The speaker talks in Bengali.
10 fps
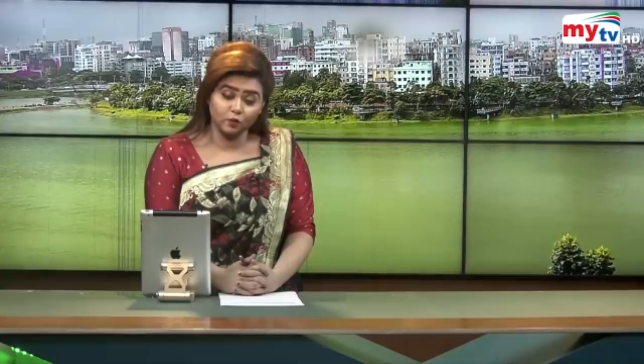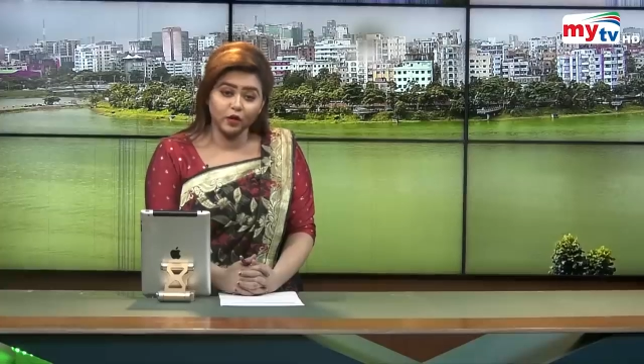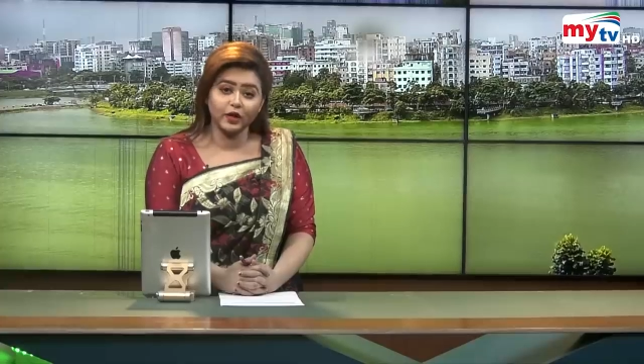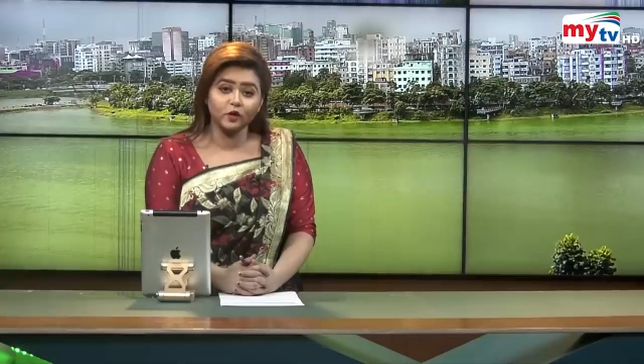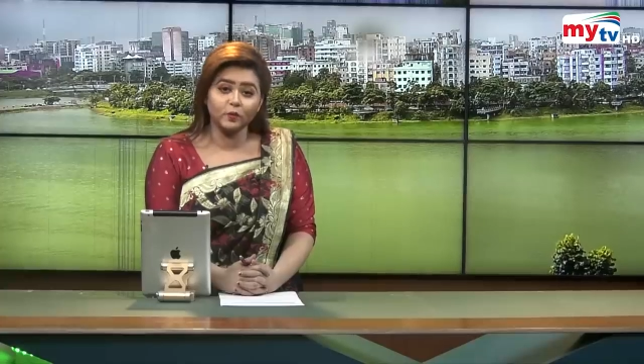
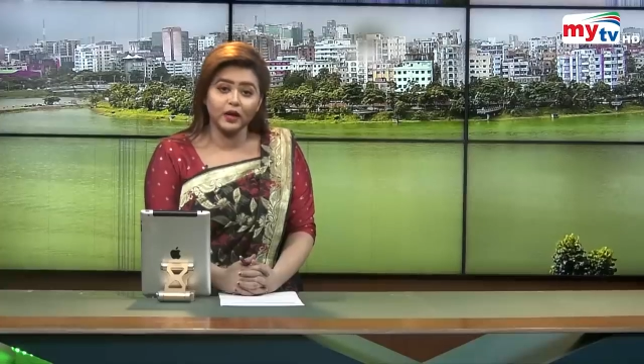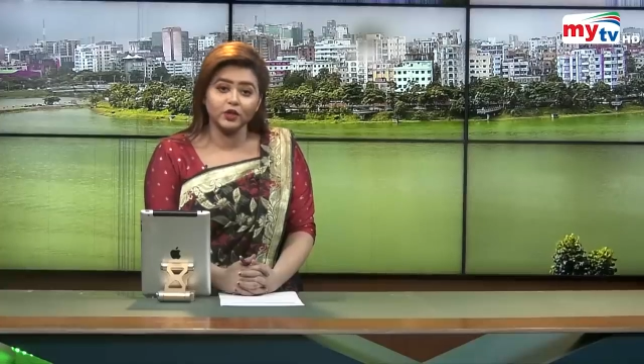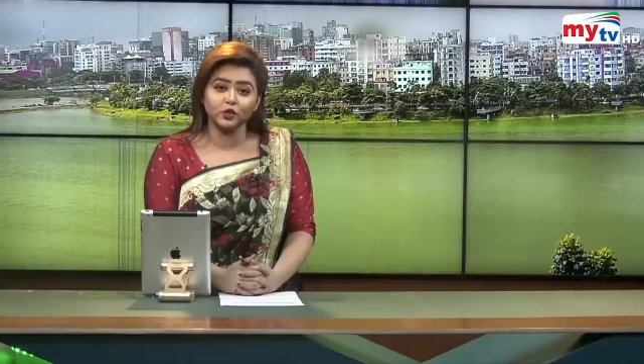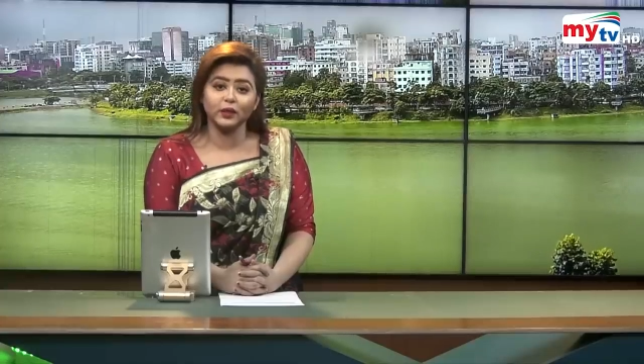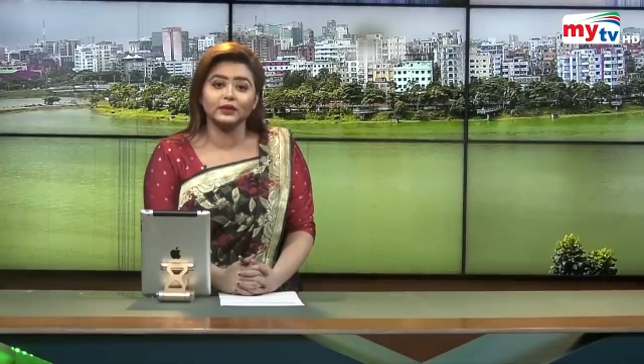মুখায়ব আর
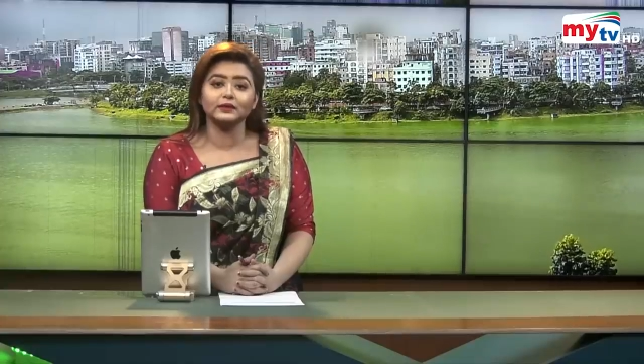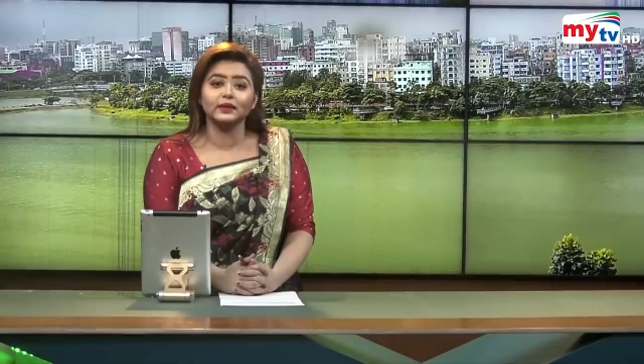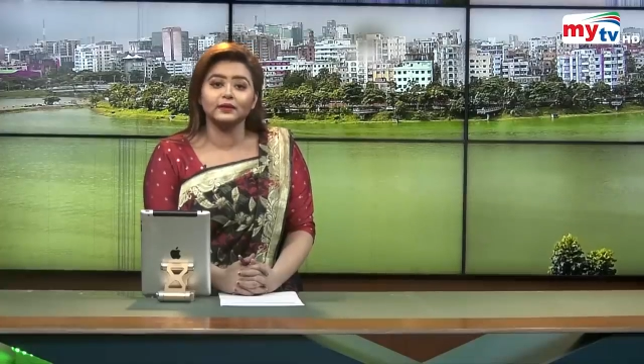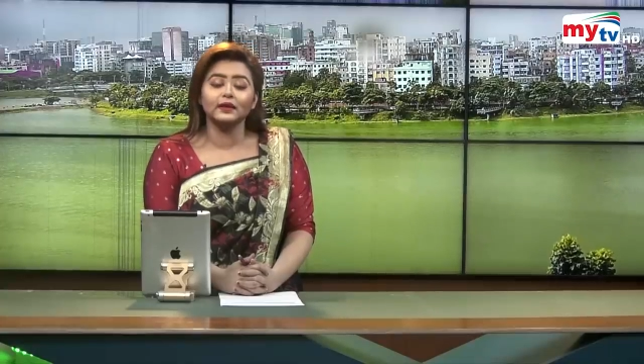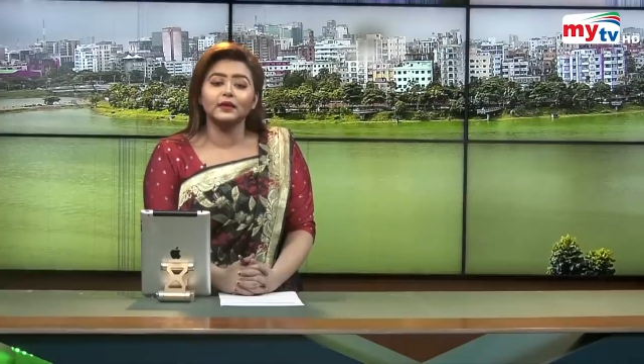শোনালেন
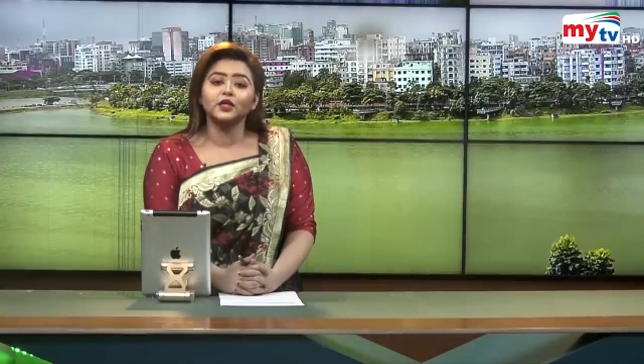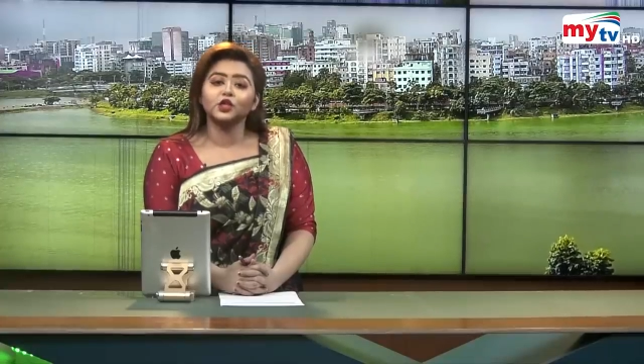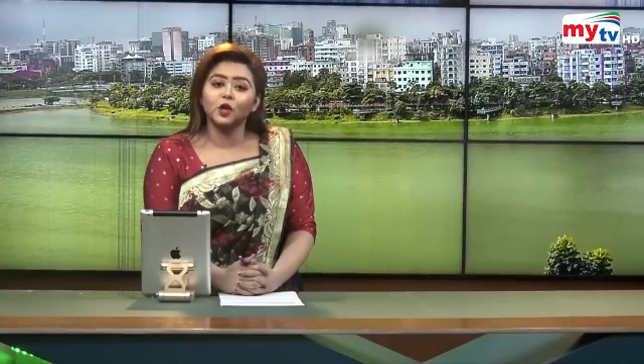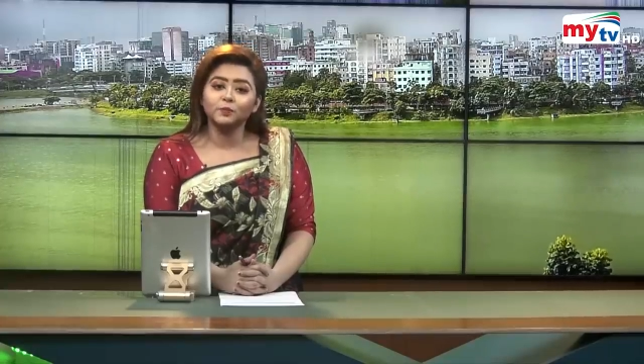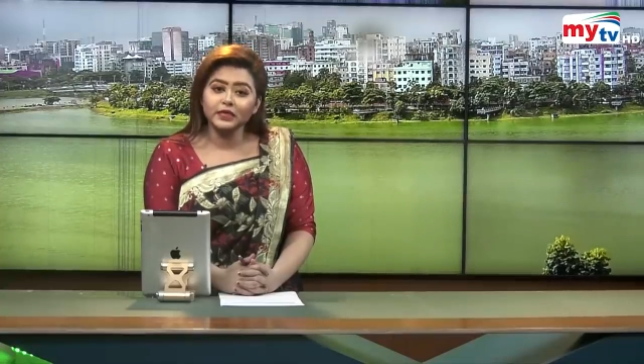তার
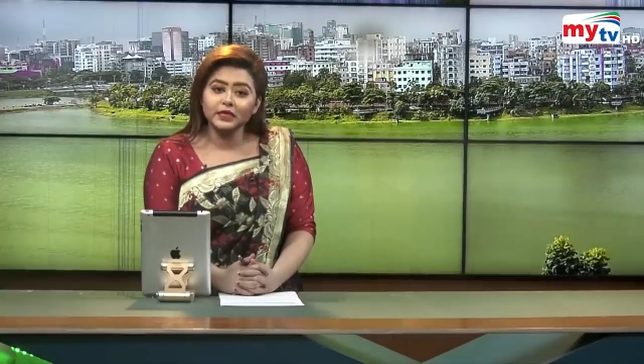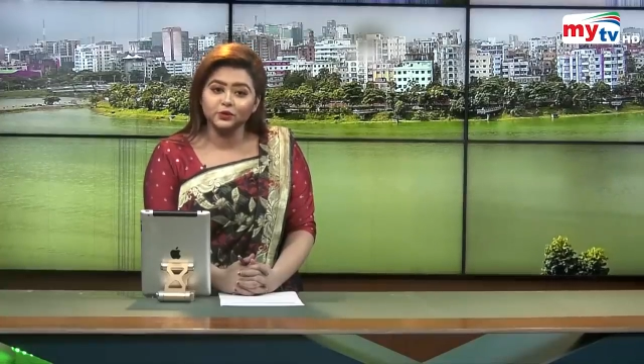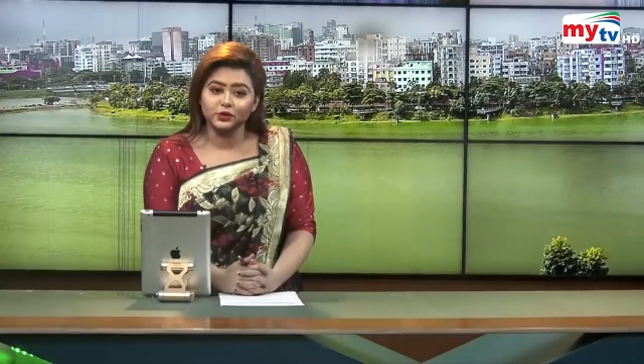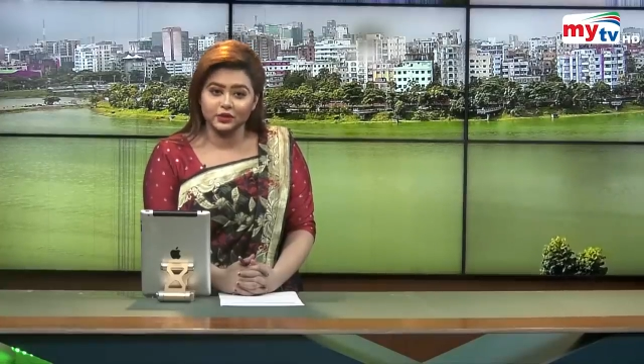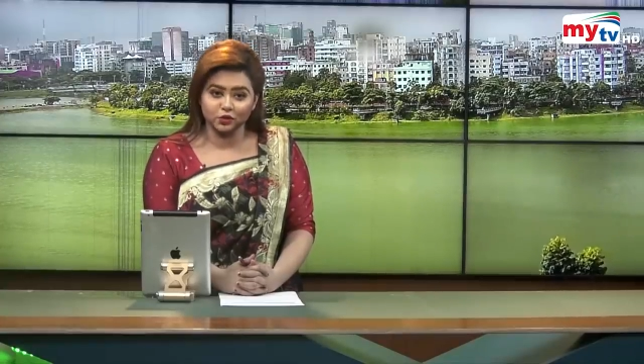সবশেষ
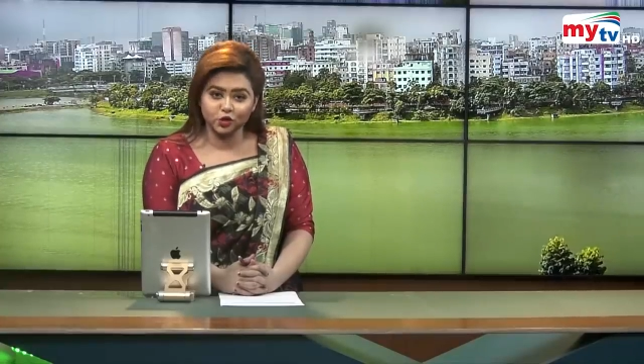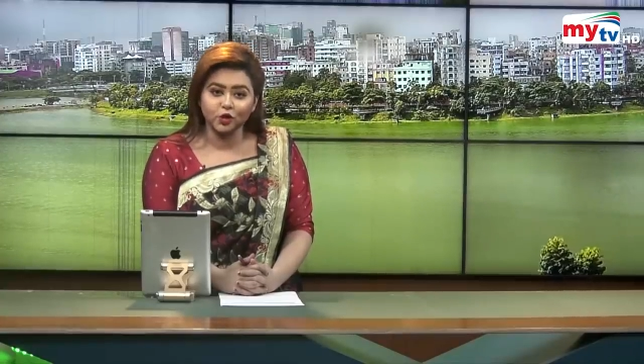উচ্চারিত